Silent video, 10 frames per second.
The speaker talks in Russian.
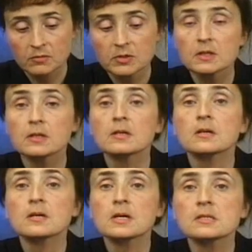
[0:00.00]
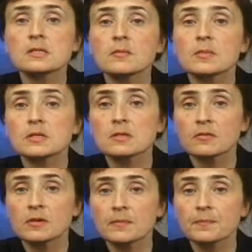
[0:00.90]
В этой Красной
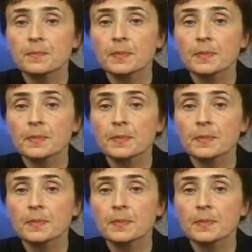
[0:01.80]
Москве